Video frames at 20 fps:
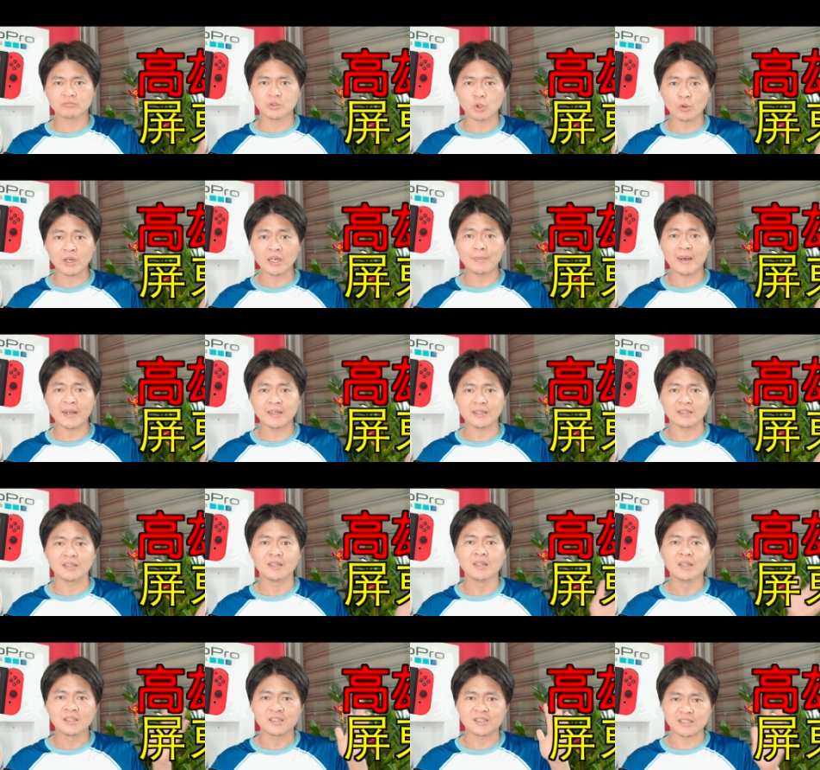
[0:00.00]
都可以办理，
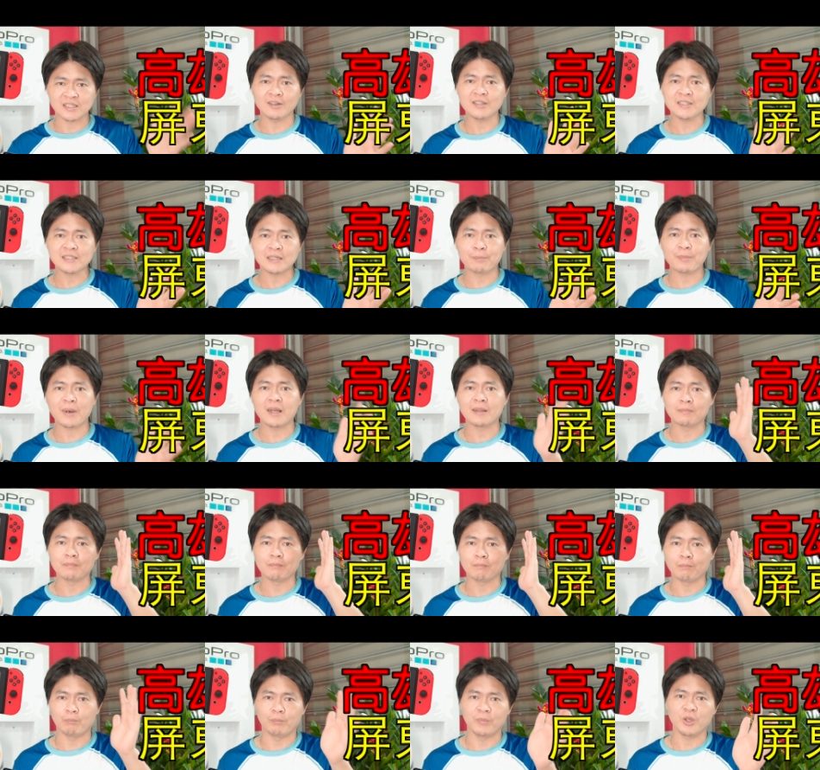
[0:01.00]
只要你想办，
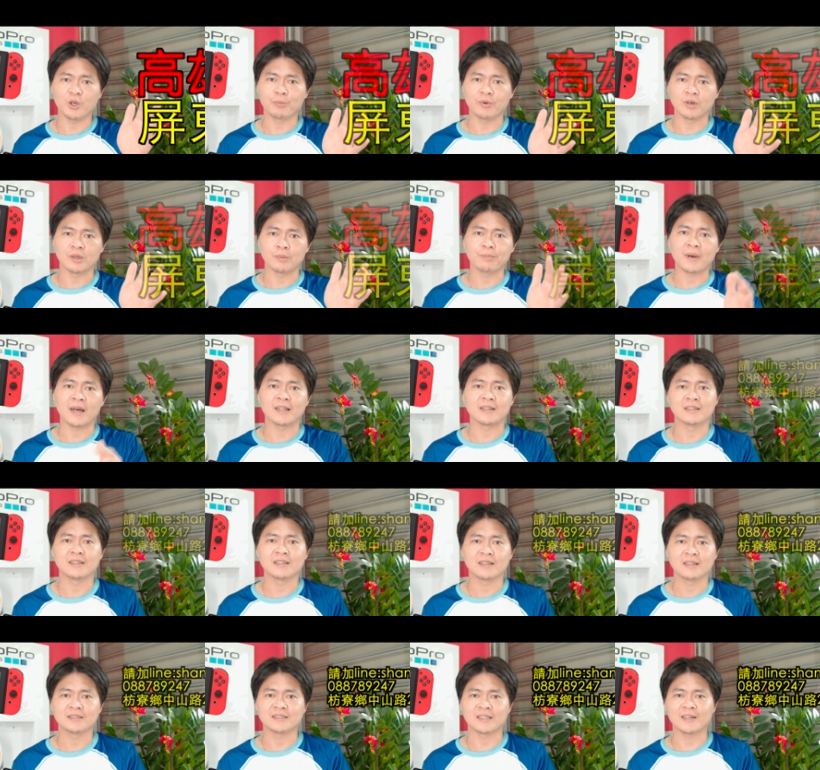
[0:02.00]
没有不能
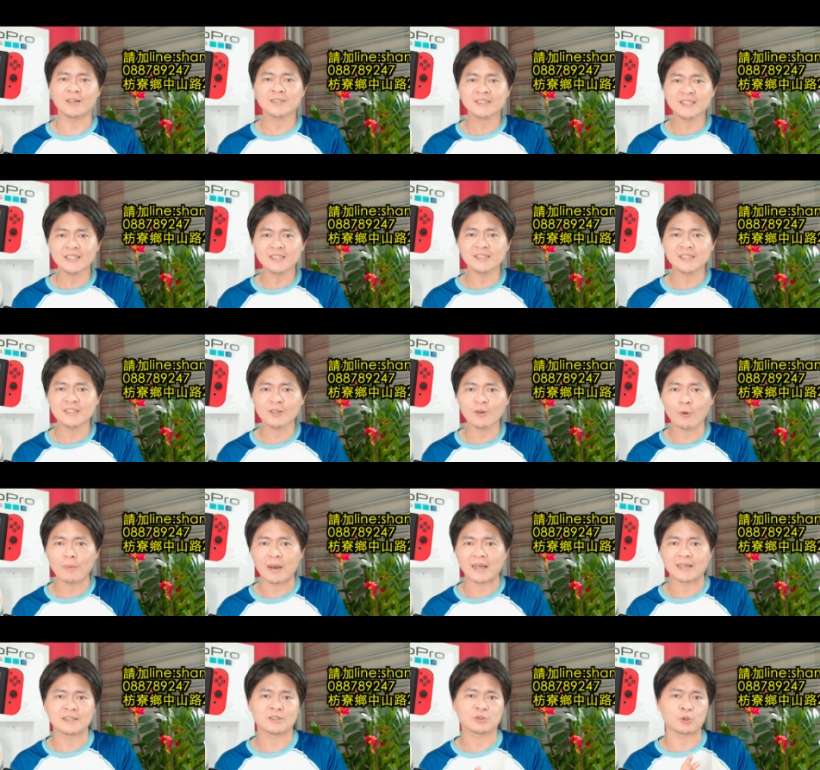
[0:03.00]
办。想要现金购
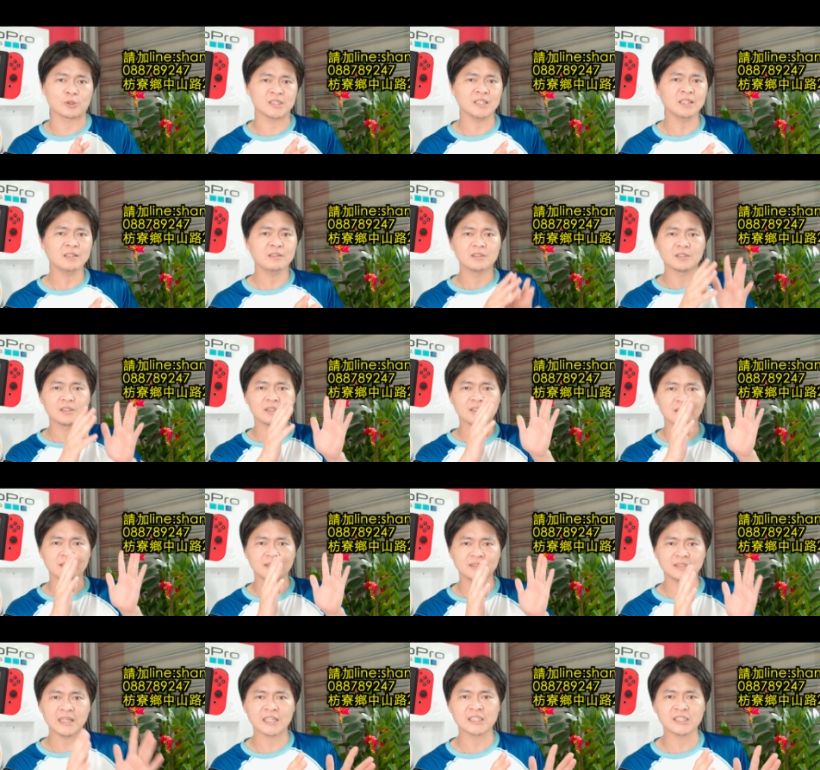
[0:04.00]
买手机？
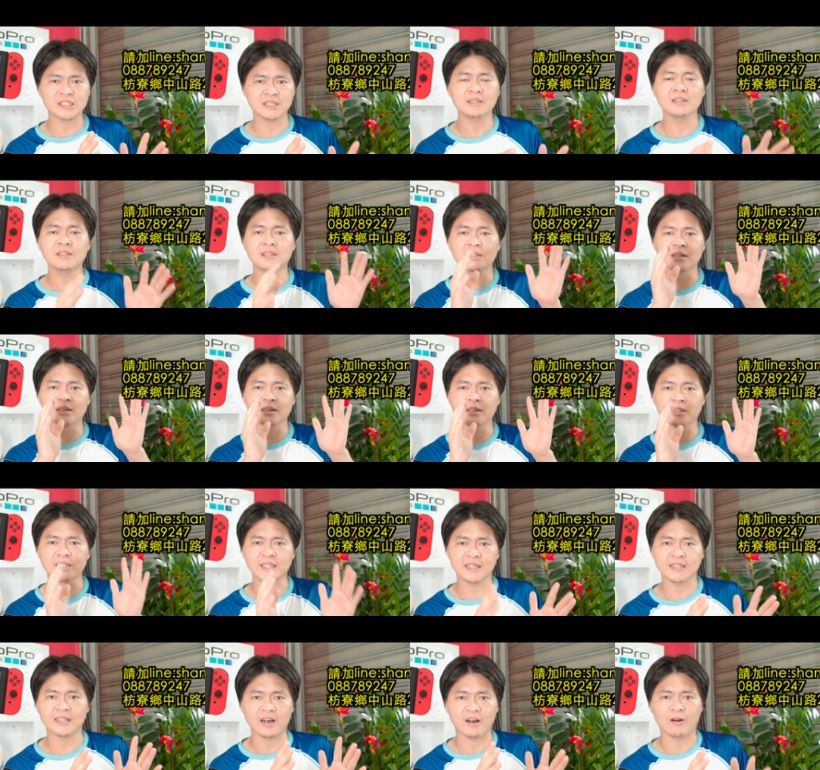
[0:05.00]
相机、
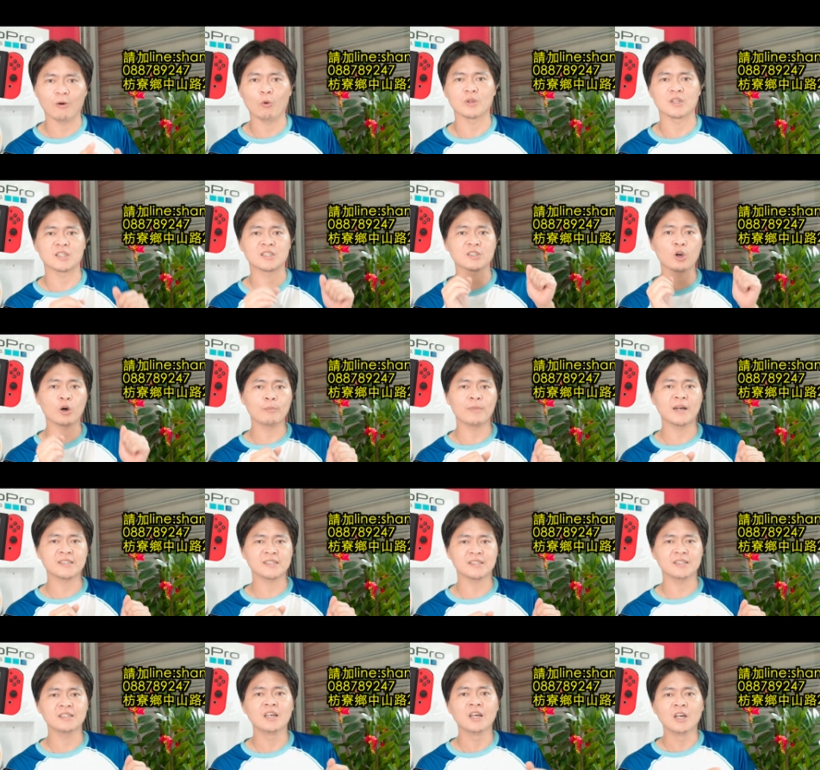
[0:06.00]
电脑或者是空白
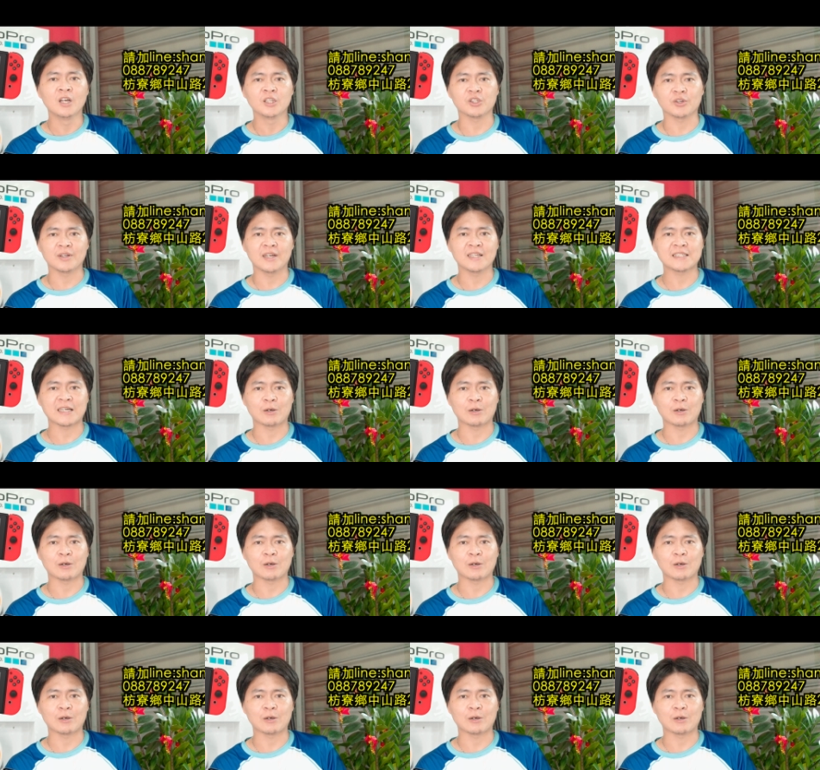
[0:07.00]
机，就来